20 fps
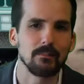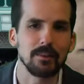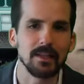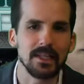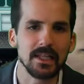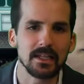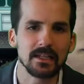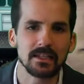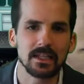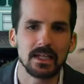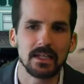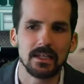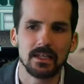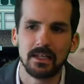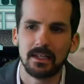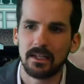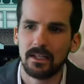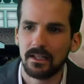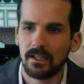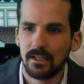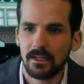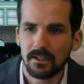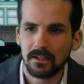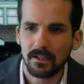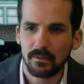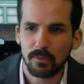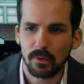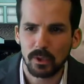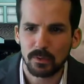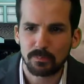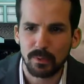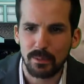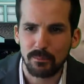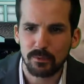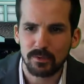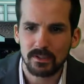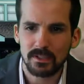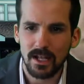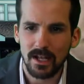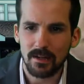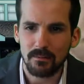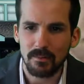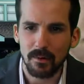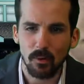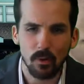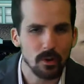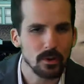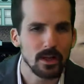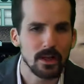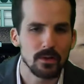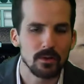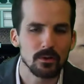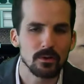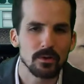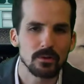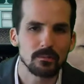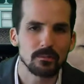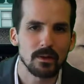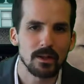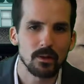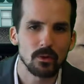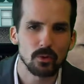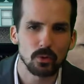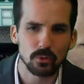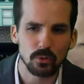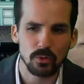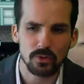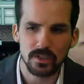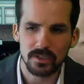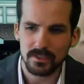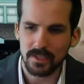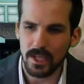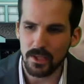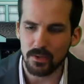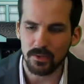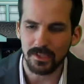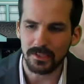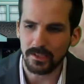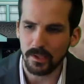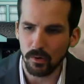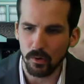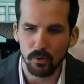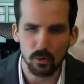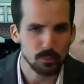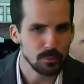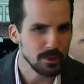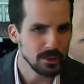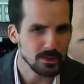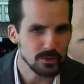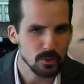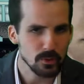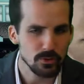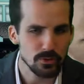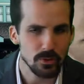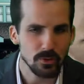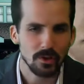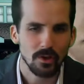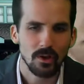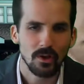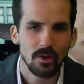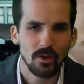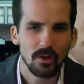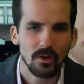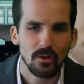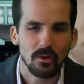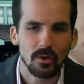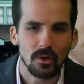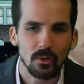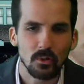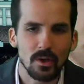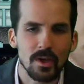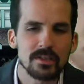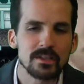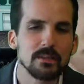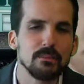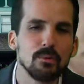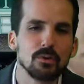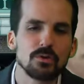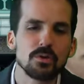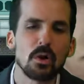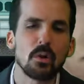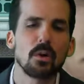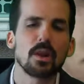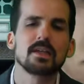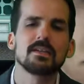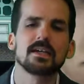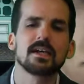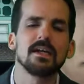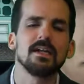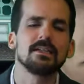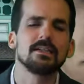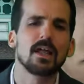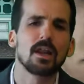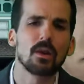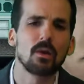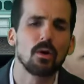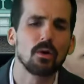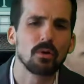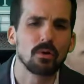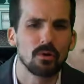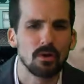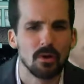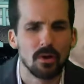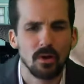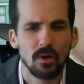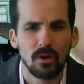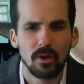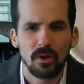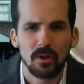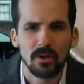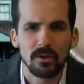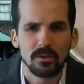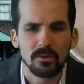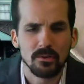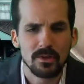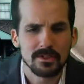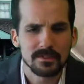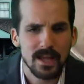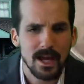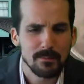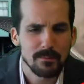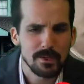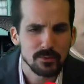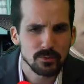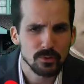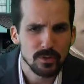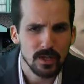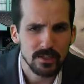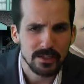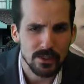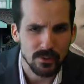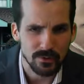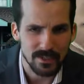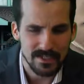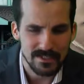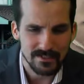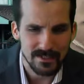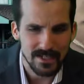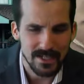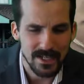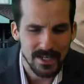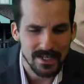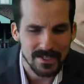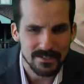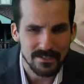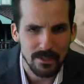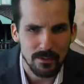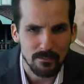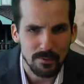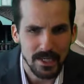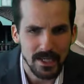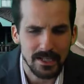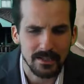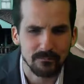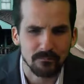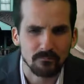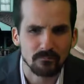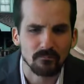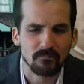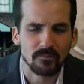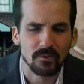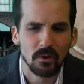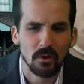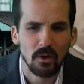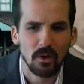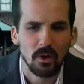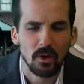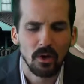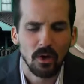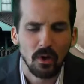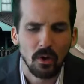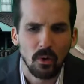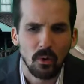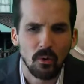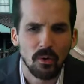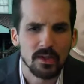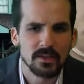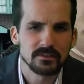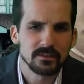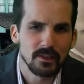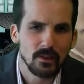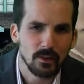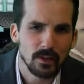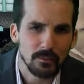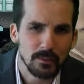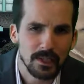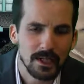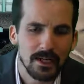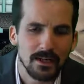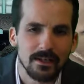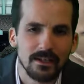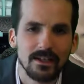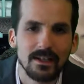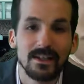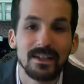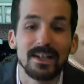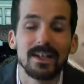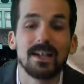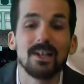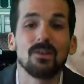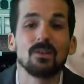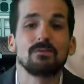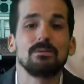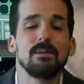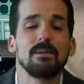pendiente. Y bueno, esperemos que sea el mejor año para nosotros, este año del terror 2018. Cuídense mucho, acuérdense que el terror no es nada más un género del cine, es también un estilo de vida. Nos